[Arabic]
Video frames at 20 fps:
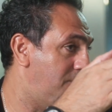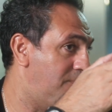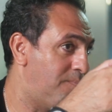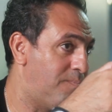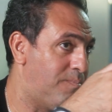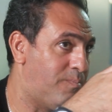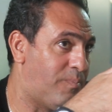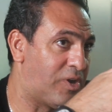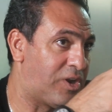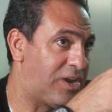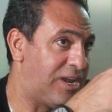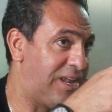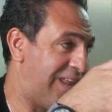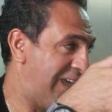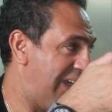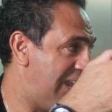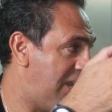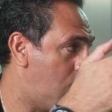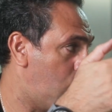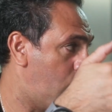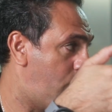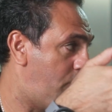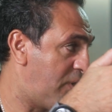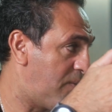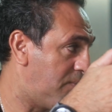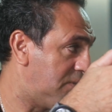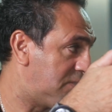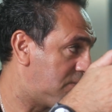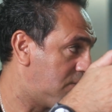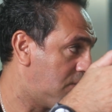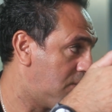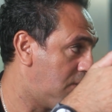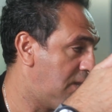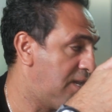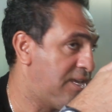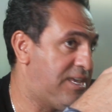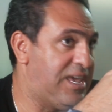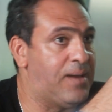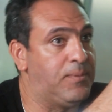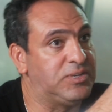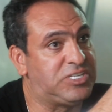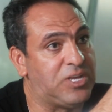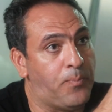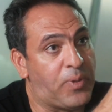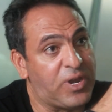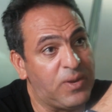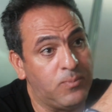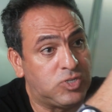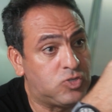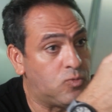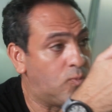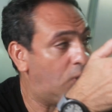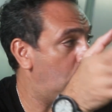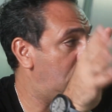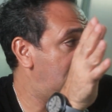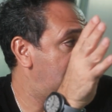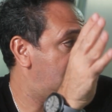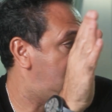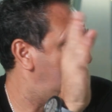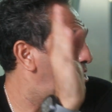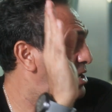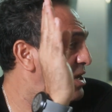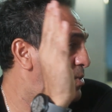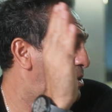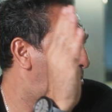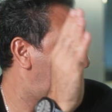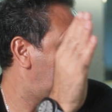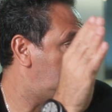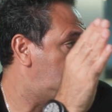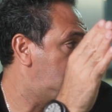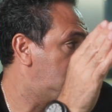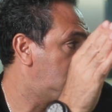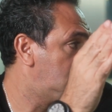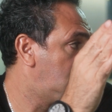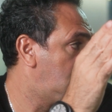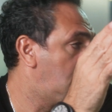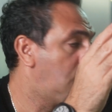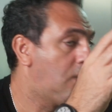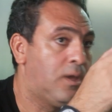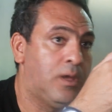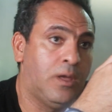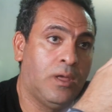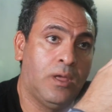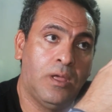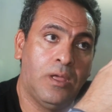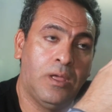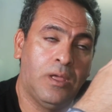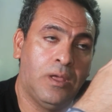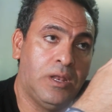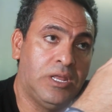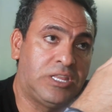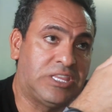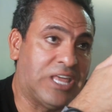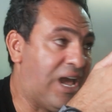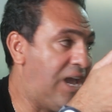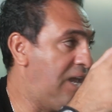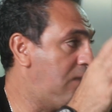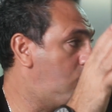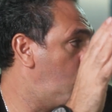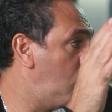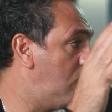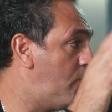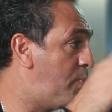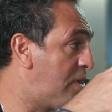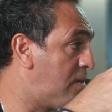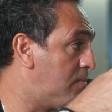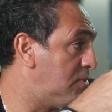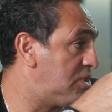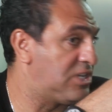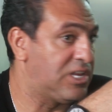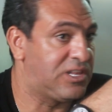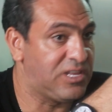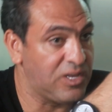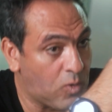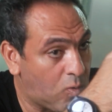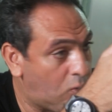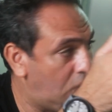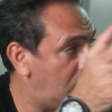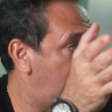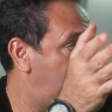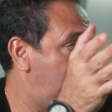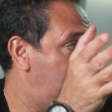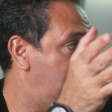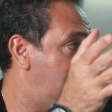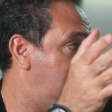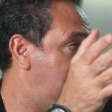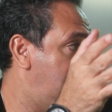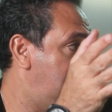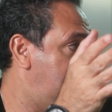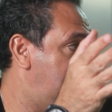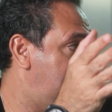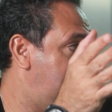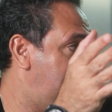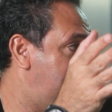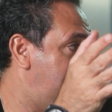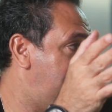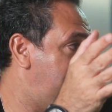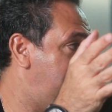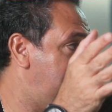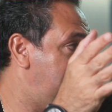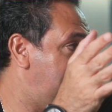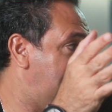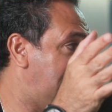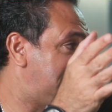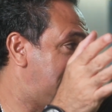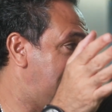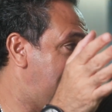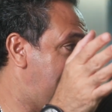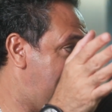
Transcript: بره الاهلي وبيراميدز يعني مثلا بيراميدز ومقاولين تلاقيه نجم الماتش آه الاتحاد وبيراميدز هتلاقيه هو آه، من احسن